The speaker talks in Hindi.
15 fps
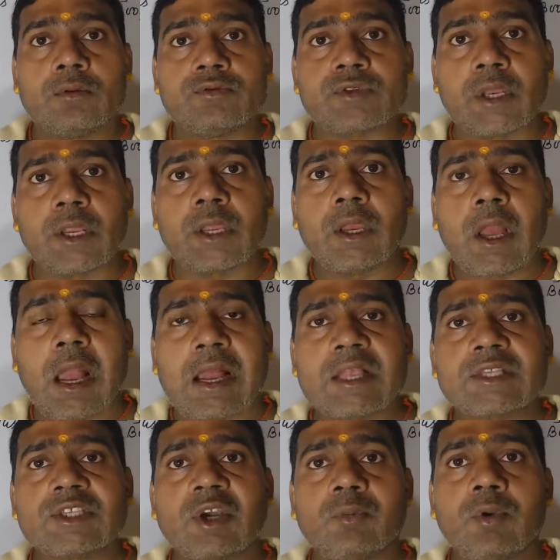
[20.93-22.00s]
चलिए
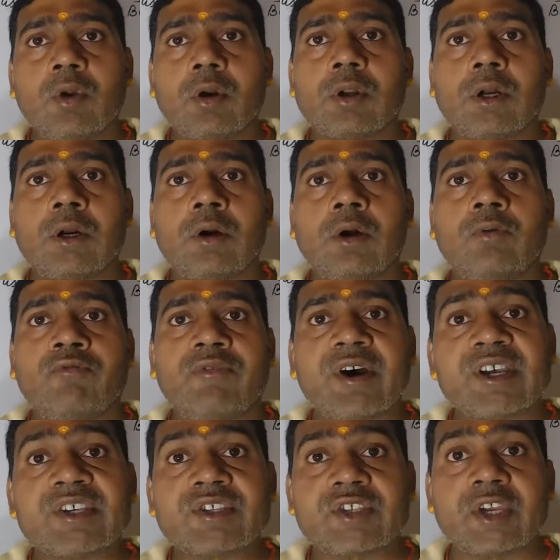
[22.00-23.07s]
आज हम लोग
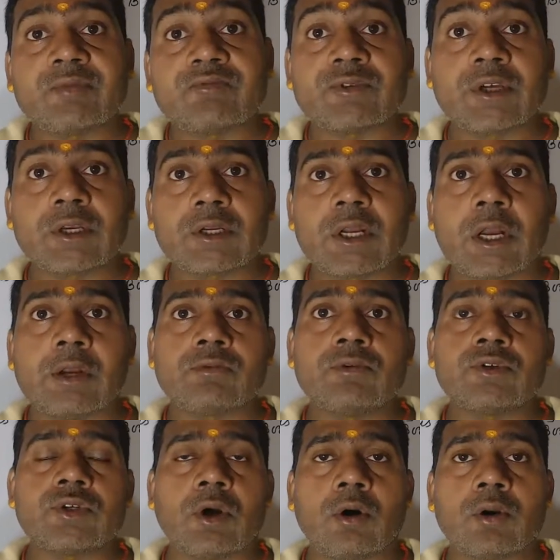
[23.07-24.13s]
फर्स्ट चैप्टर का
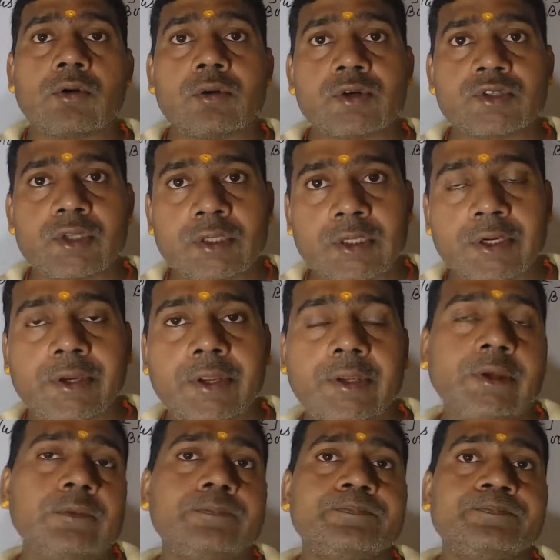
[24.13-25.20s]
कुछ और क्वेश्चन
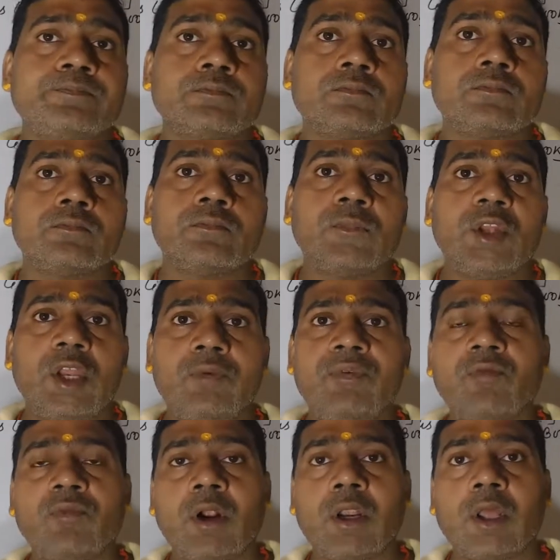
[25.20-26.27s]
करेंगे
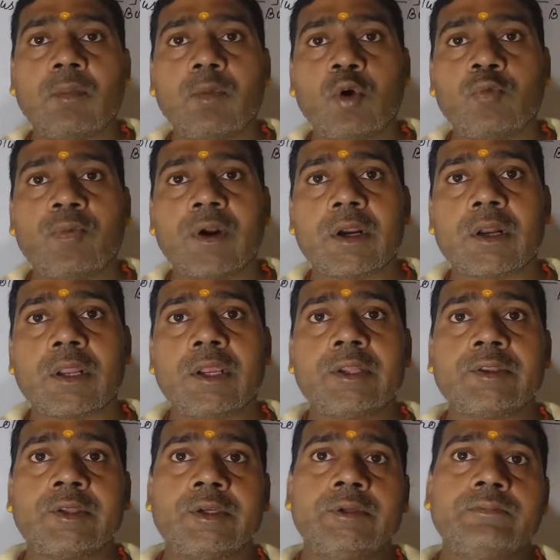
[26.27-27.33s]
लिविंग वर्ल्ड हम लोग पढ़ रहे
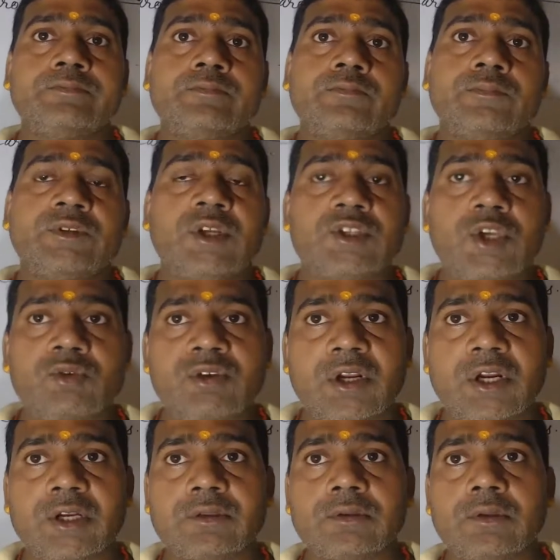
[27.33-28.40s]
थे सजीव
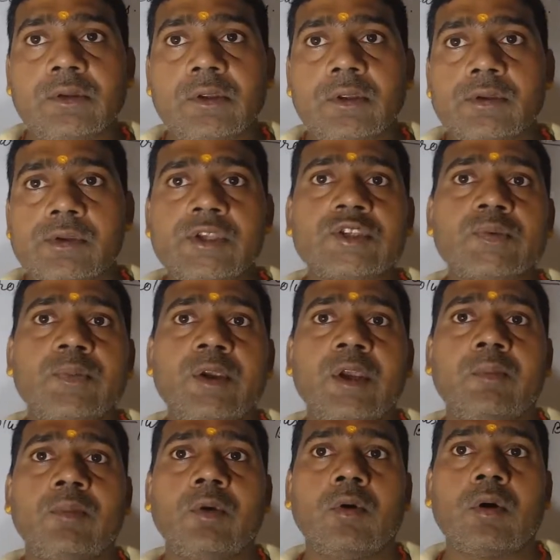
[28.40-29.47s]
जगत इसमें
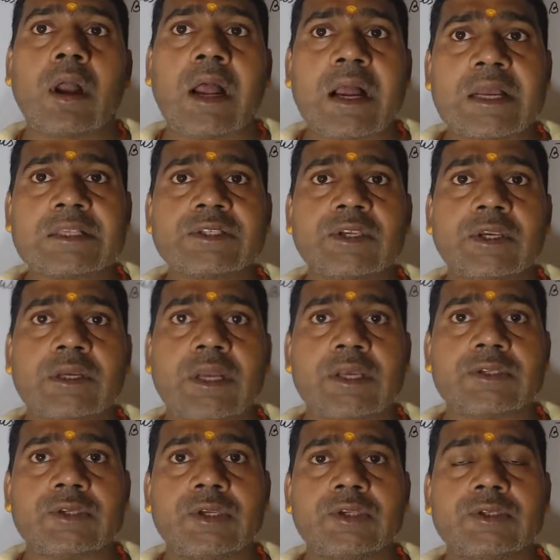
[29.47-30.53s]
हम लोग आज के
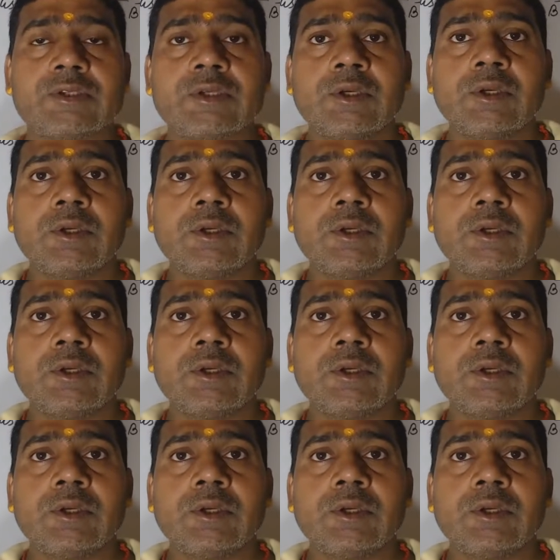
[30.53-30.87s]
क्लासेस